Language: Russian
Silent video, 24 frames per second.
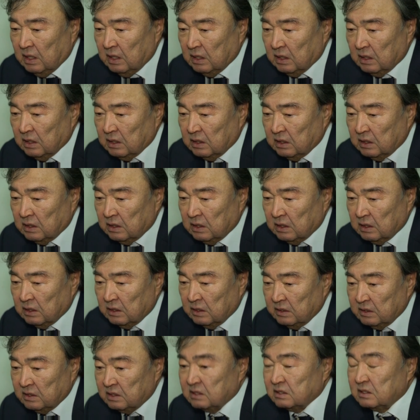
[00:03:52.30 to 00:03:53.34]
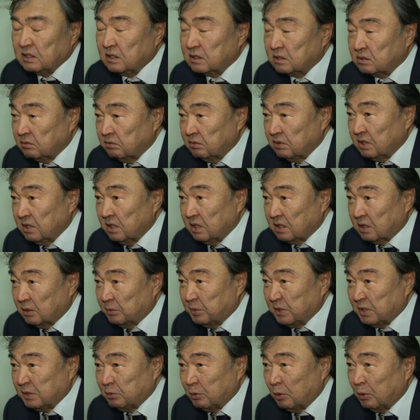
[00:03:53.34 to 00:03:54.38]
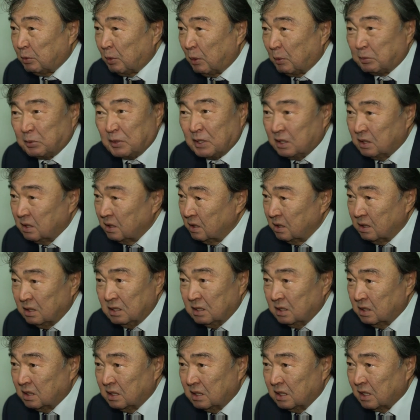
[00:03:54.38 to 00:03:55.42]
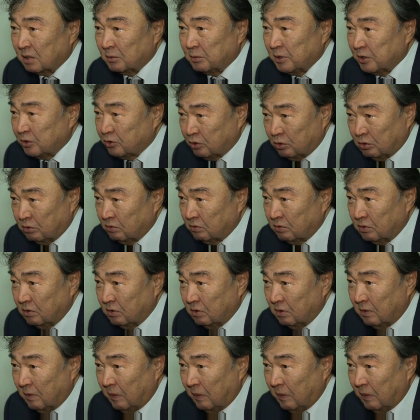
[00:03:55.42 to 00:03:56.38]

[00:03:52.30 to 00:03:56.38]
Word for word: э, естественно, это письмо попало и Горбачеву,